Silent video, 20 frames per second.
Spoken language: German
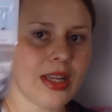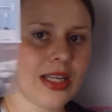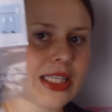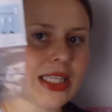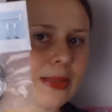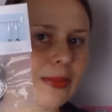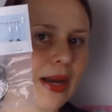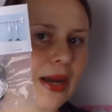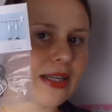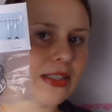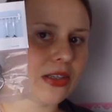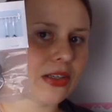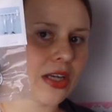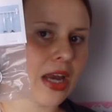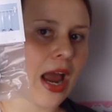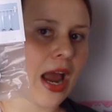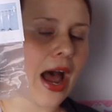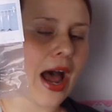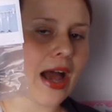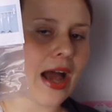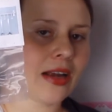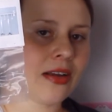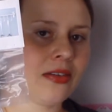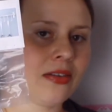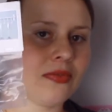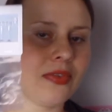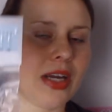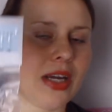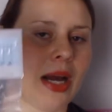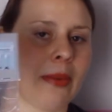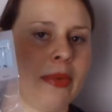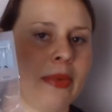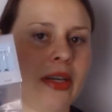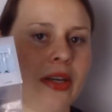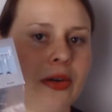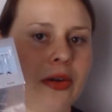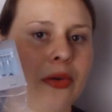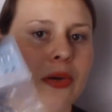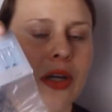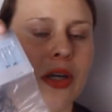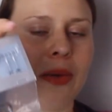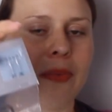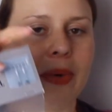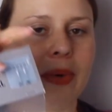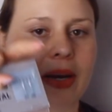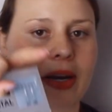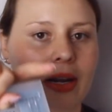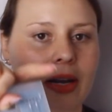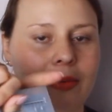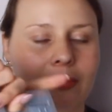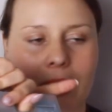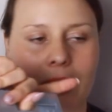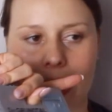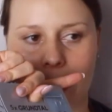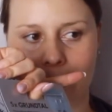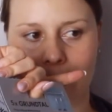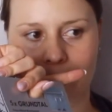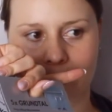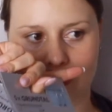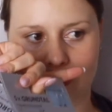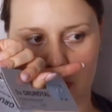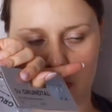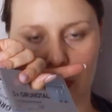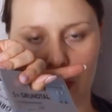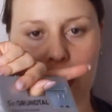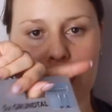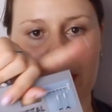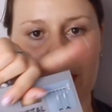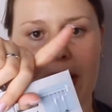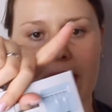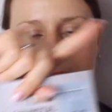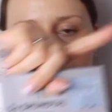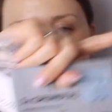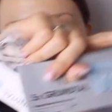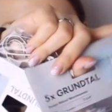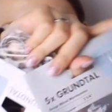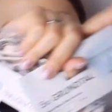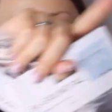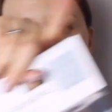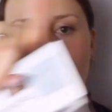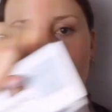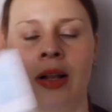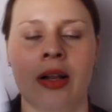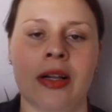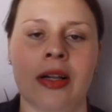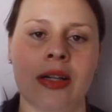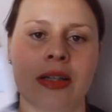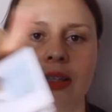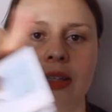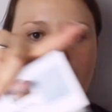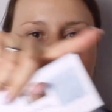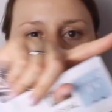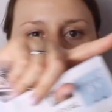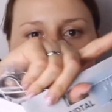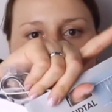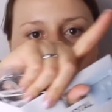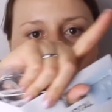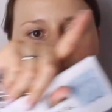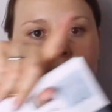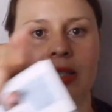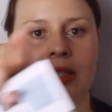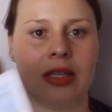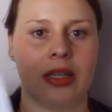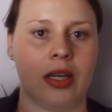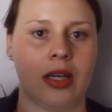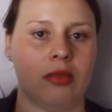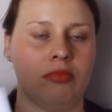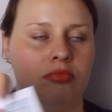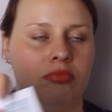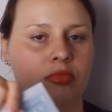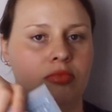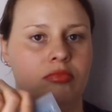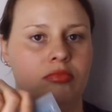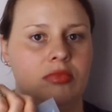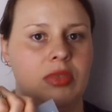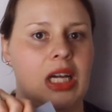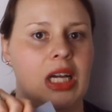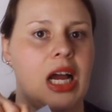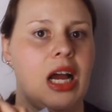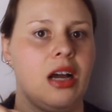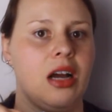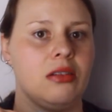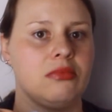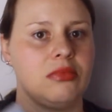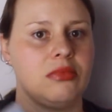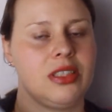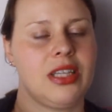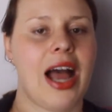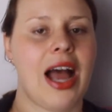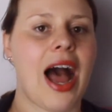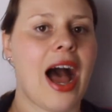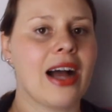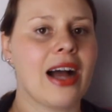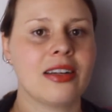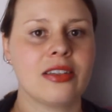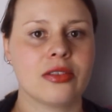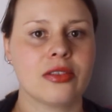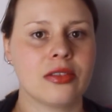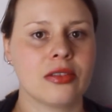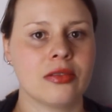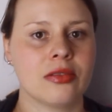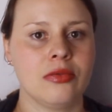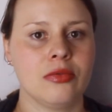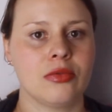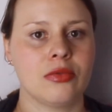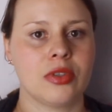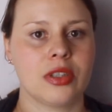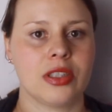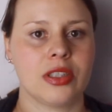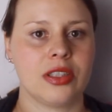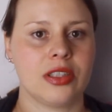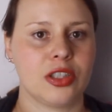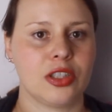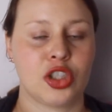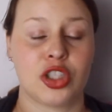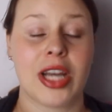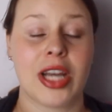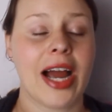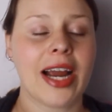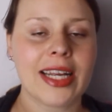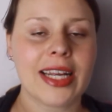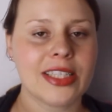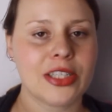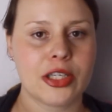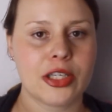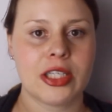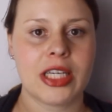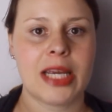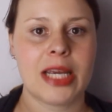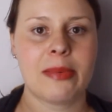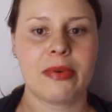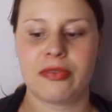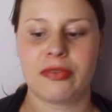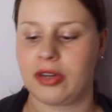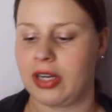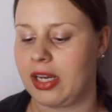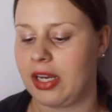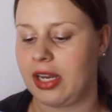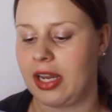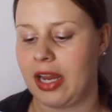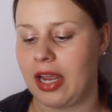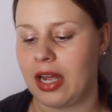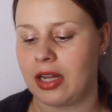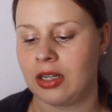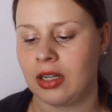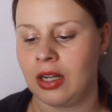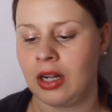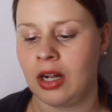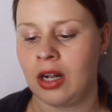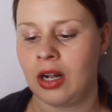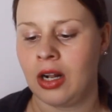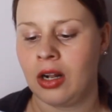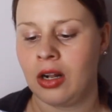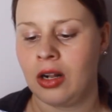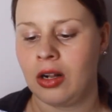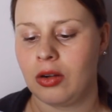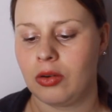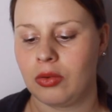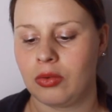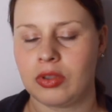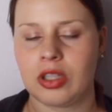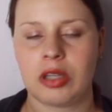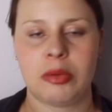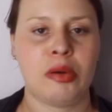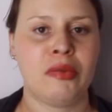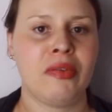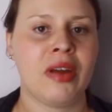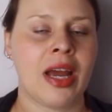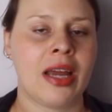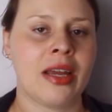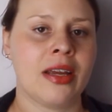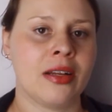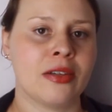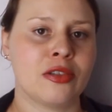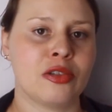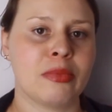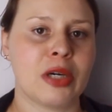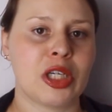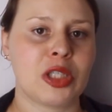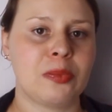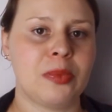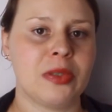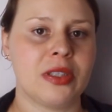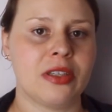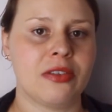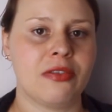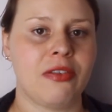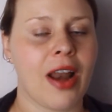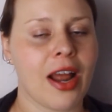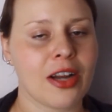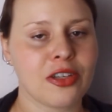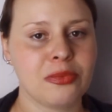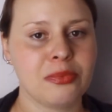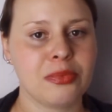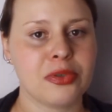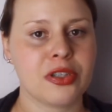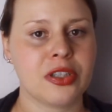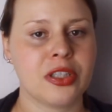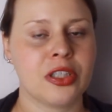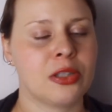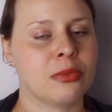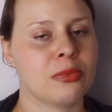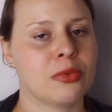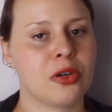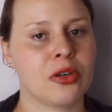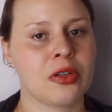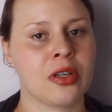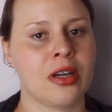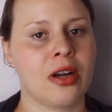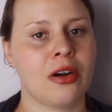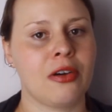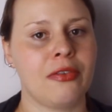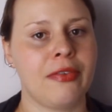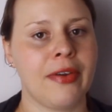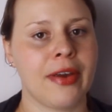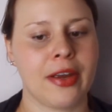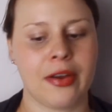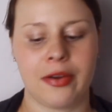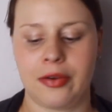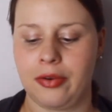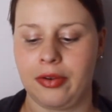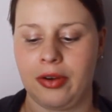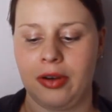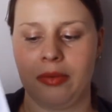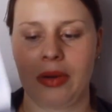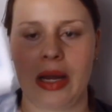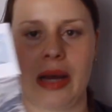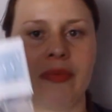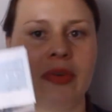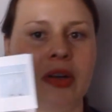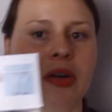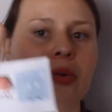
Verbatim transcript: zwei solche Haken. Wir haben in der Küche bei der, beim Spülbecken ähm, diese ja, die Haken oder diese Stangensysteme von Ikea. Und damit wir äh, zum Beispiel die Flaschenbürste zum Trocknen aufhängen können, haben wir